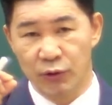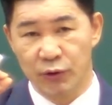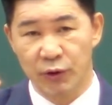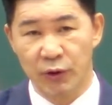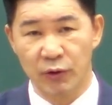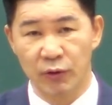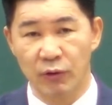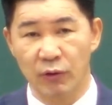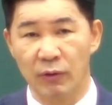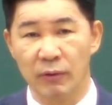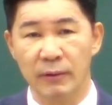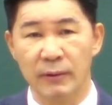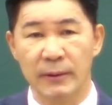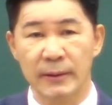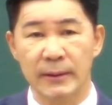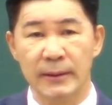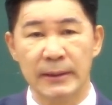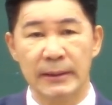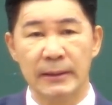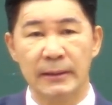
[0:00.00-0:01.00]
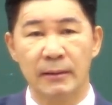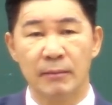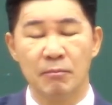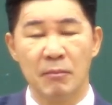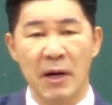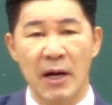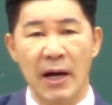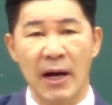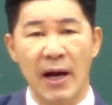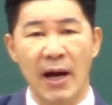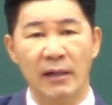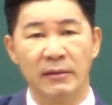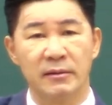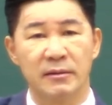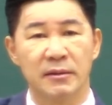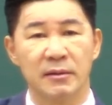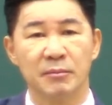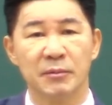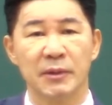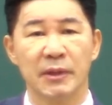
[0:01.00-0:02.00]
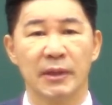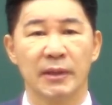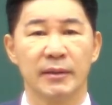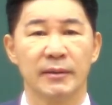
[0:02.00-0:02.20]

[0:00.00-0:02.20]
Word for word: 설교 듣습니다.